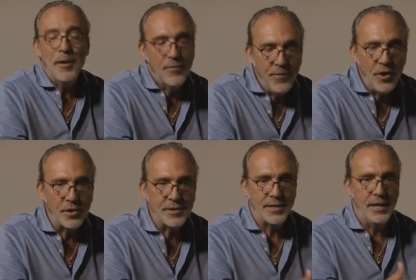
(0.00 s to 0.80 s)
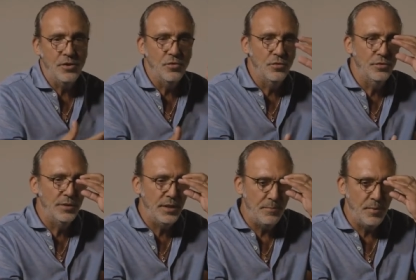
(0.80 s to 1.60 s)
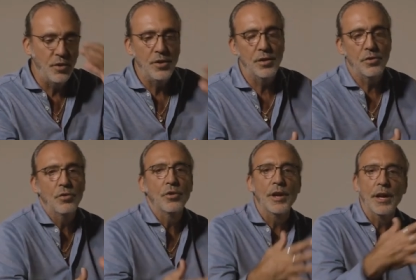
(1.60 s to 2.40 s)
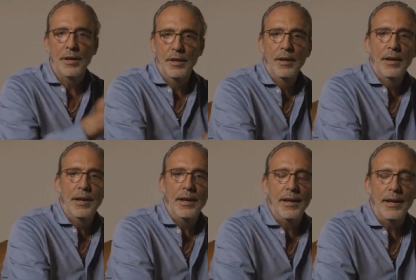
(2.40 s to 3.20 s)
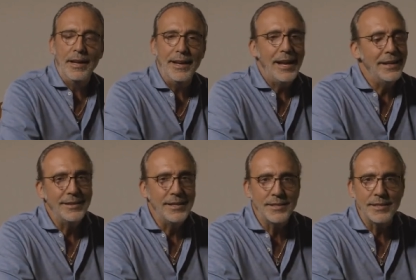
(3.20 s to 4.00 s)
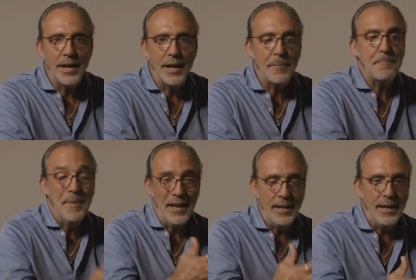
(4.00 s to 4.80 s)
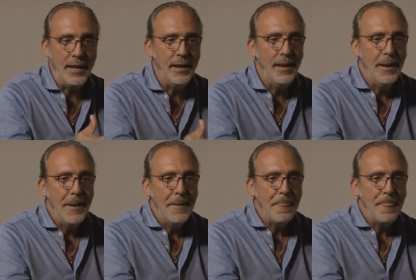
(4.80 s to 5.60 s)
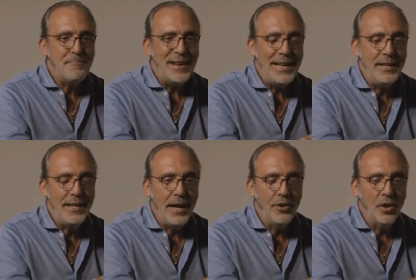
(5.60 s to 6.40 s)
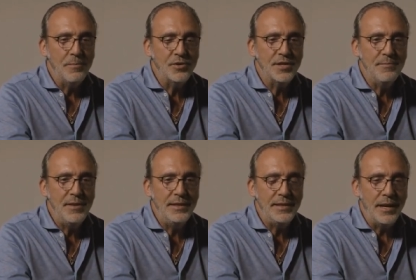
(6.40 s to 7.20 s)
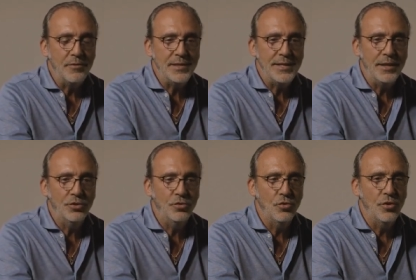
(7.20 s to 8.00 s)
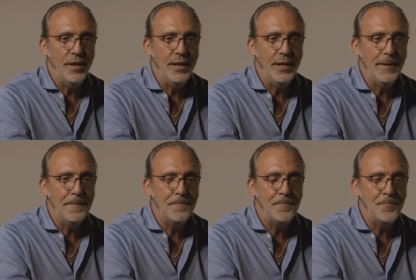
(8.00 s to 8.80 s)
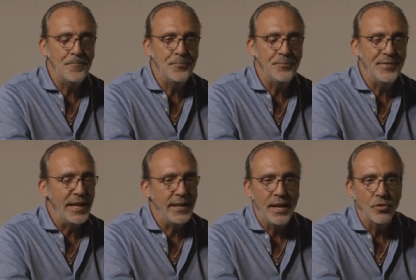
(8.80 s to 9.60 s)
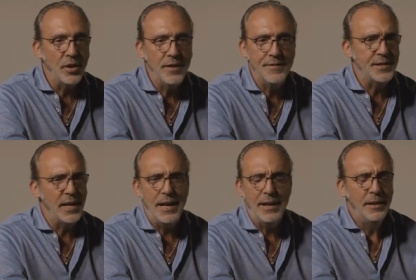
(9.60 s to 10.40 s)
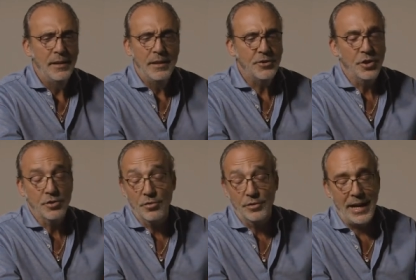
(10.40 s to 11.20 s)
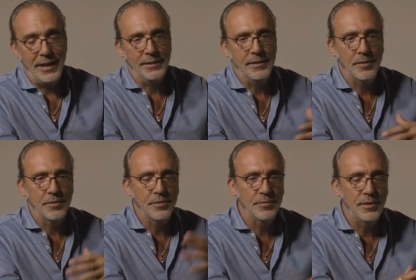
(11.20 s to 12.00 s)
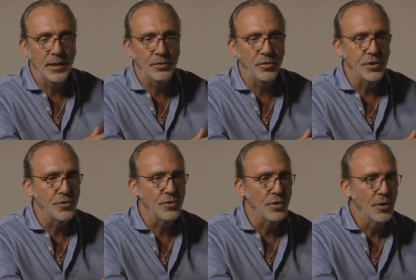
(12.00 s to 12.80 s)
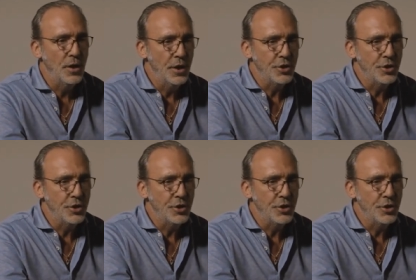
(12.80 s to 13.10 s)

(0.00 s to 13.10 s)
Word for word: per forza i conti poi con eh, le grandi star. Perché? Perché gli danno la possibilità a questi attori, mh, da Chiano Rizza, ce ne sono tanti, gli attori sono